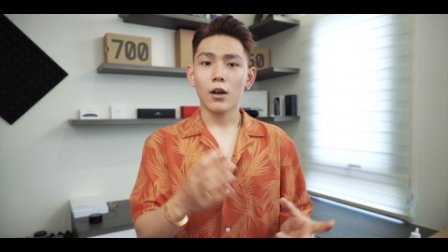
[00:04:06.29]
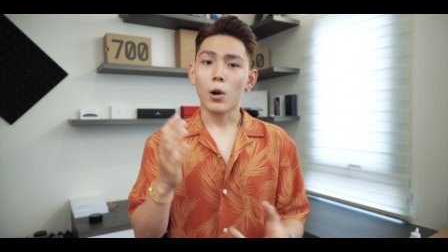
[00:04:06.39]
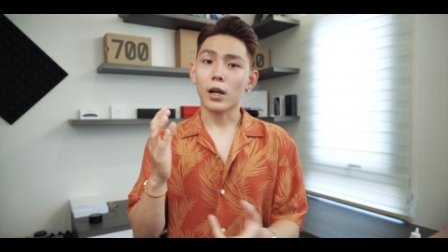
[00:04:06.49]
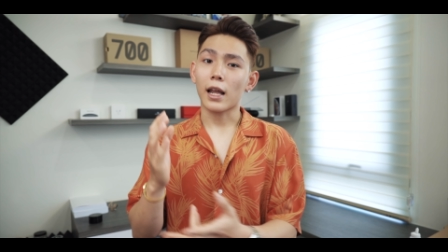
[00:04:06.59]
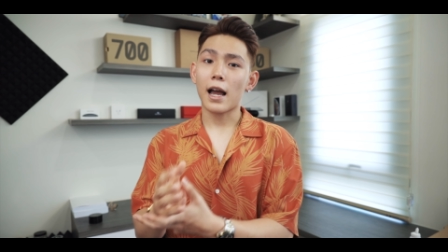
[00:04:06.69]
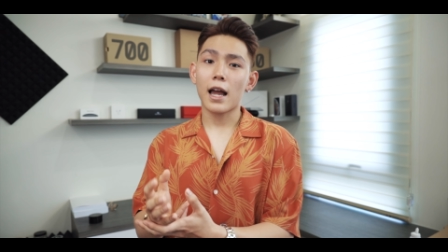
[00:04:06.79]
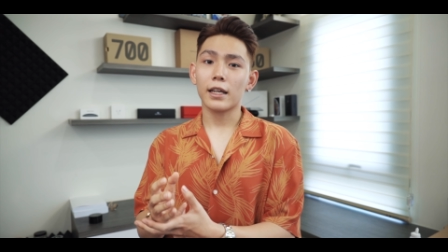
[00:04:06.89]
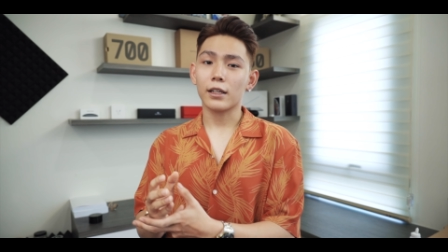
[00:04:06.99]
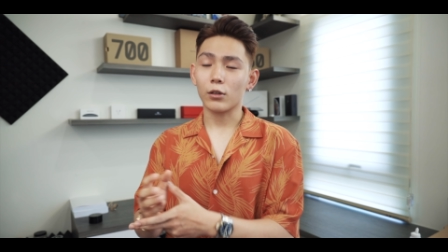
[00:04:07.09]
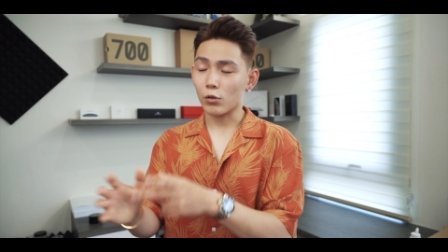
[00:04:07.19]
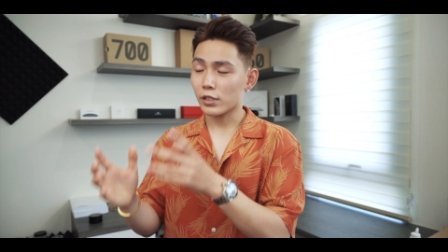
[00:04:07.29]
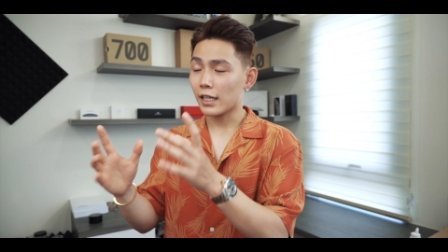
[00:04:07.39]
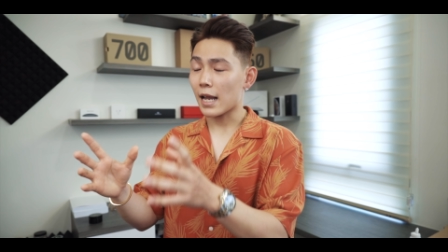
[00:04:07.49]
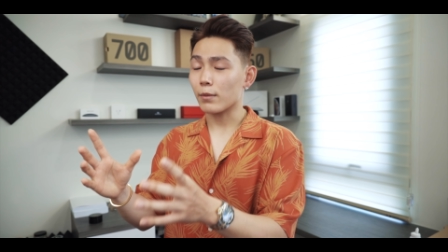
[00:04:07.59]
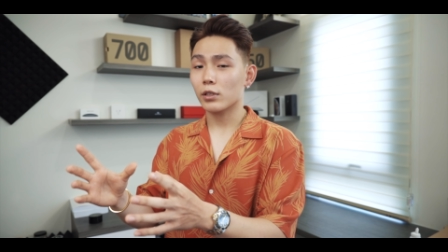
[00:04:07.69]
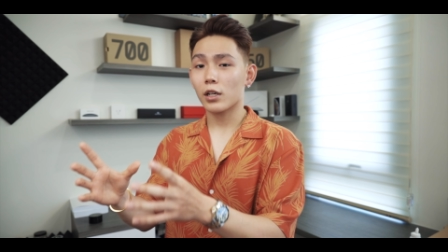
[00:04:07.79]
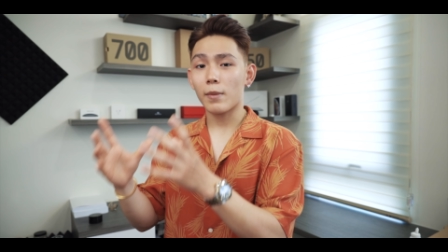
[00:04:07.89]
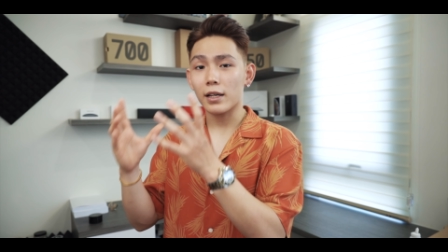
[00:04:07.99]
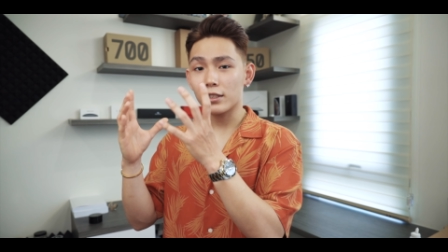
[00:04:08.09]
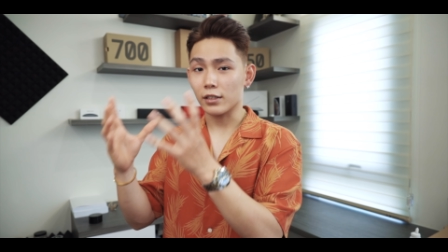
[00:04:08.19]
hoặc là hai nó sẽ làm cho các
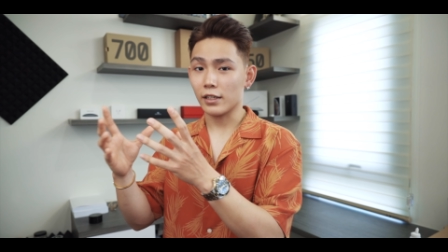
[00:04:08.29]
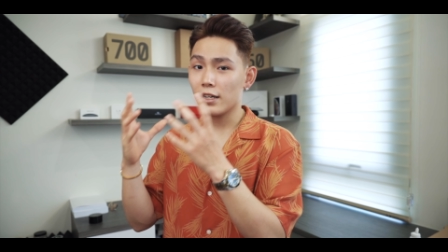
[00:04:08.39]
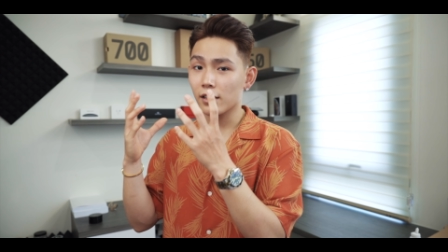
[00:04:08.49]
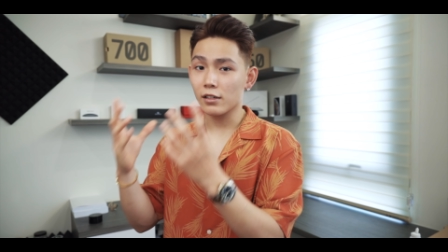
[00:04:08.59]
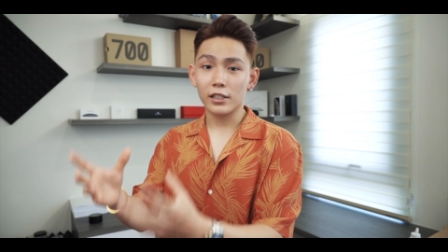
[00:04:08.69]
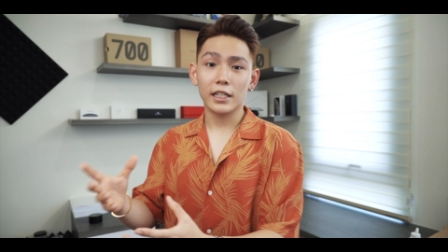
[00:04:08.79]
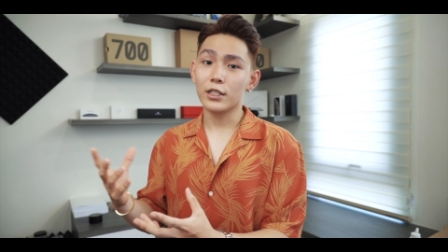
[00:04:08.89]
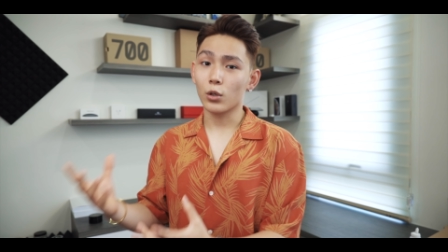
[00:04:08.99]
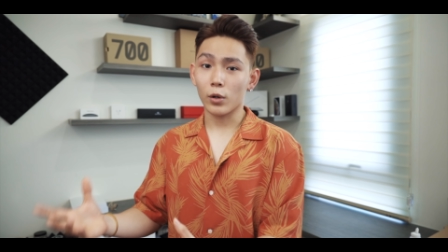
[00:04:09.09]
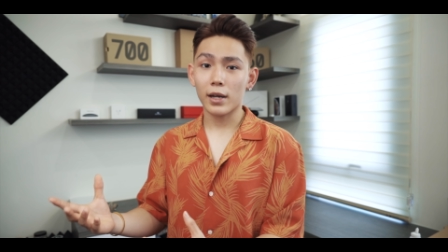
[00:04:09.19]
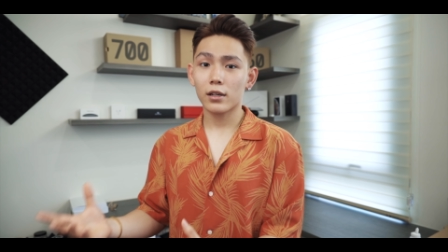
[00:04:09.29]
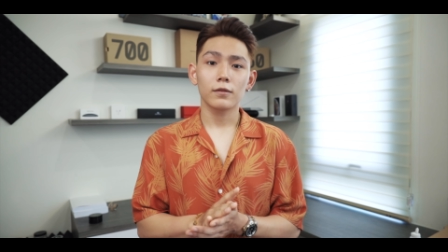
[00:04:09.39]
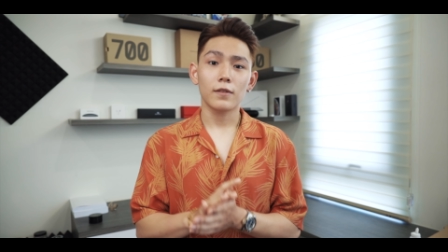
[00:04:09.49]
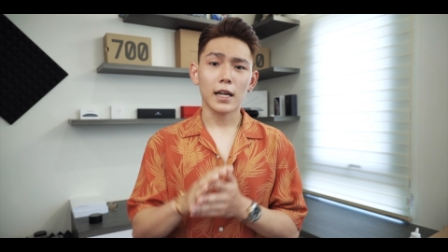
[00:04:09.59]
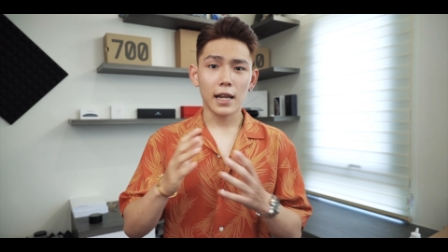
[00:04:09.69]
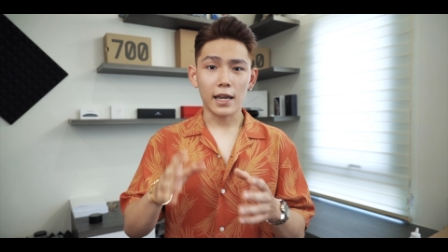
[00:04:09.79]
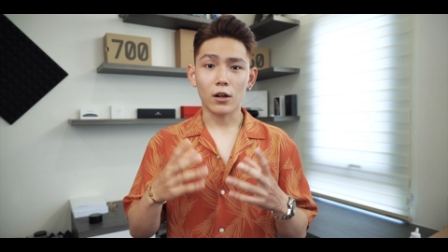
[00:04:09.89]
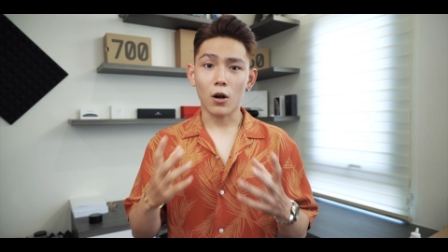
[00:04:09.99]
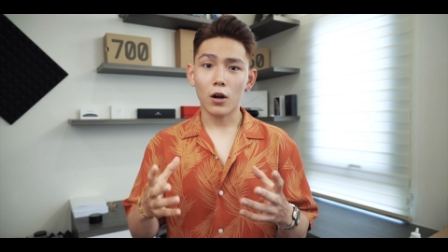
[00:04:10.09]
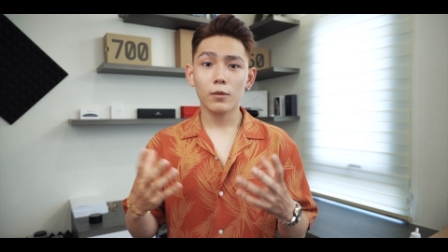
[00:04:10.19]
bạn trở nên cực kỳ chối mắt và để
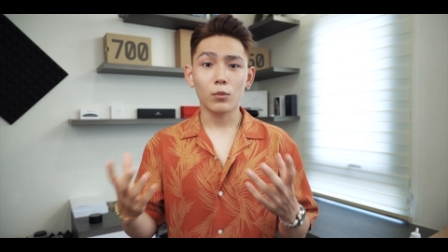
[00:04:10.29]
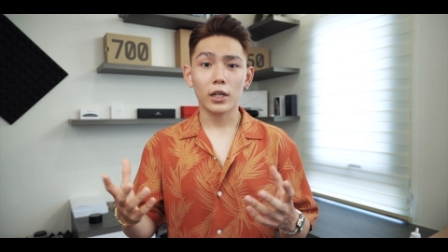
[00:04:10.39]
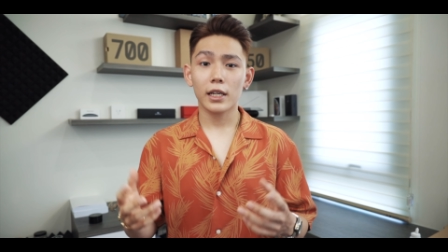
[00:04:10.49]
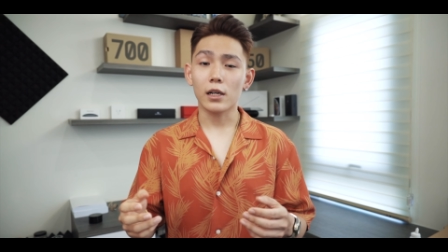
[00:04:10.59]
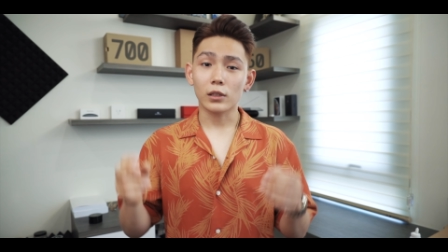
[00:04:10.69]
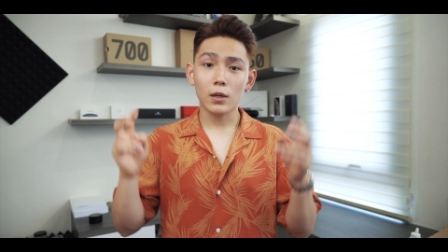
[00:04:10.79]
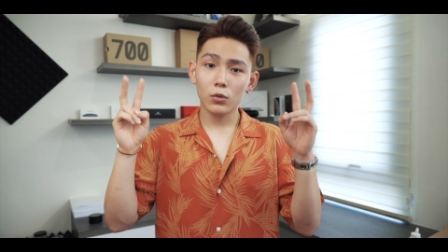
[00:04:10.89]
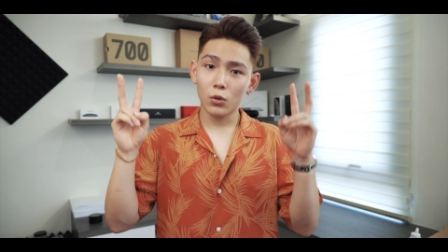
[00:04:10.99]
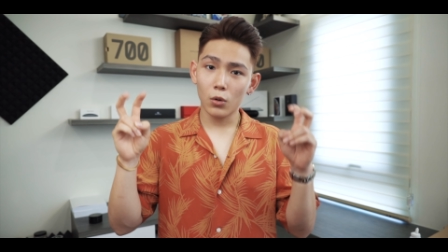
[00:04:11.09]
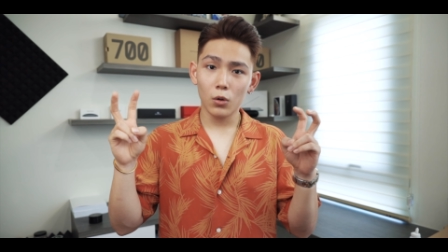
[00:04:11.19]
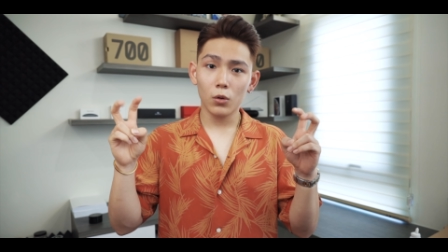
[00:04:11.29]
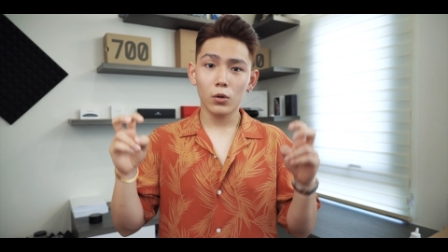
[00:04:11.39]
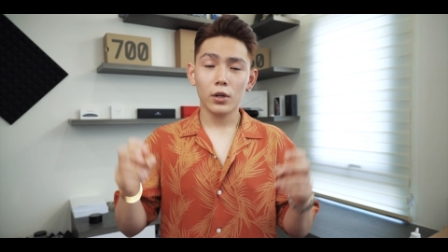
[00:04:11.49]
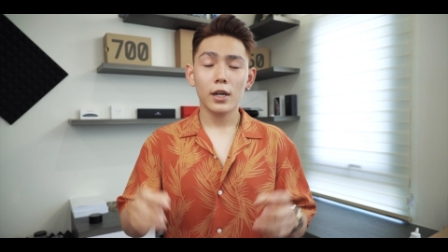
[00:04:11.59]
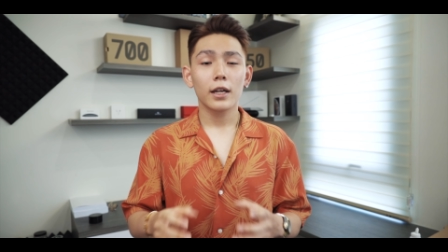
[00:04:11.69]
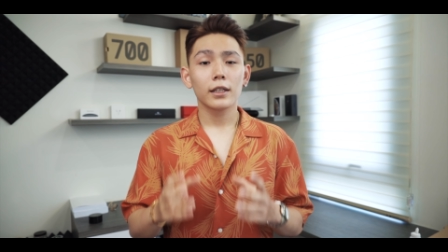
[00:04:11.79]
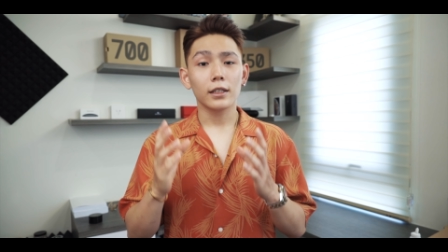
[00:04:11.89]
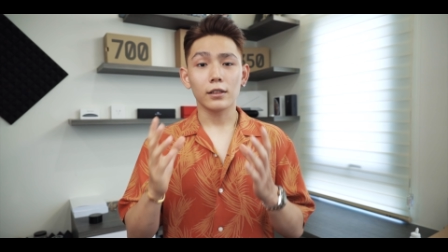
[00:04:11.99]
có được một cái kiểu tóc khô thì